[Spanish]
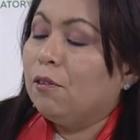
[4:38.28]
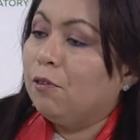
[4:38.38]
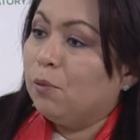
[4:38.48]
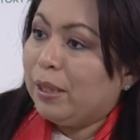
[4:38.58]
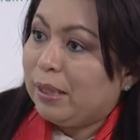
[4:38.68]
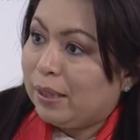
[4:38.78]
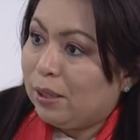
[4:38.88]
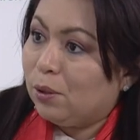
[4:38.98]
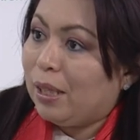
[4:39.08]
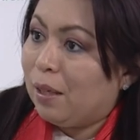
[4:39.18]

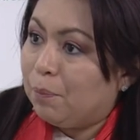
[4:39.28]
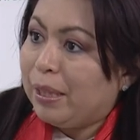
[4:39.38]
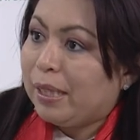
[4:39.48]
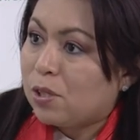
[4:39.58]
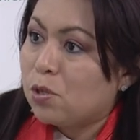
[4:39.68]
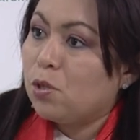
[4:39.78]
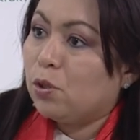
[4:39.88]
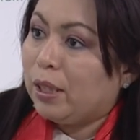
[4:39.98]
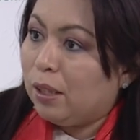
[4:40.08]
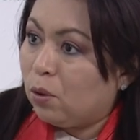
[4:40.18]
fomentando las
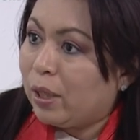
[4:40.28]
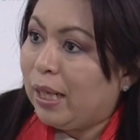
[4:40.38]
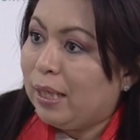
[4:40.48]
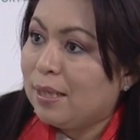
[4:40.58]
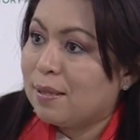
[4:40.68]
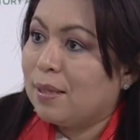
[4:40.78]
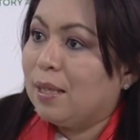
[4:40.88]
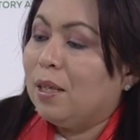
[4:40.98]
aplicaciones locales,